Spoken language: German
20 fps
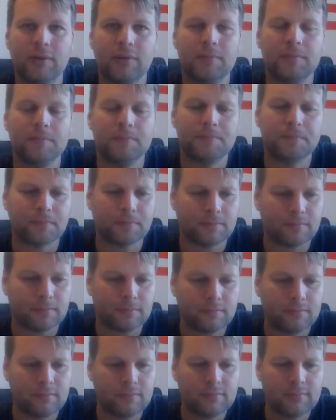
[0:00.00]

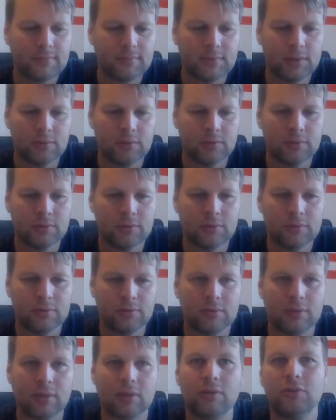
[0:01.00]
Ja.
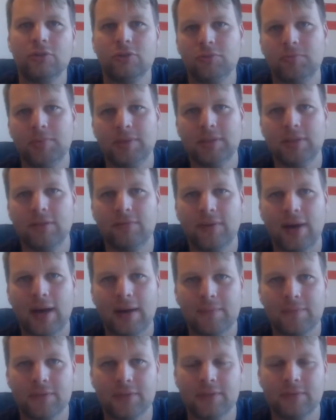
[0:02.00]
Und da können speziell
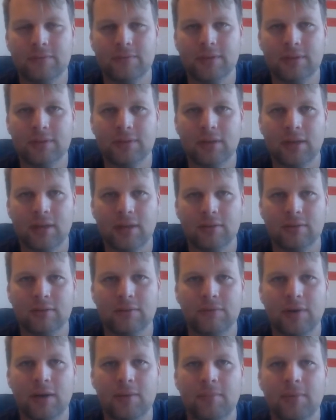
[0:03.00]
Farben, wissen wir ja schon lange aus der
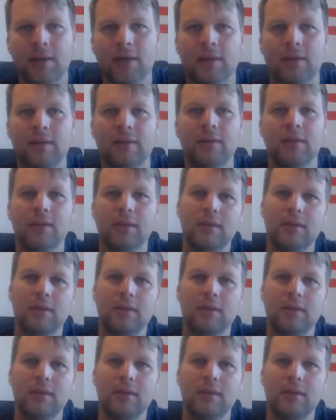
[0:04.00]
Farbenlehre,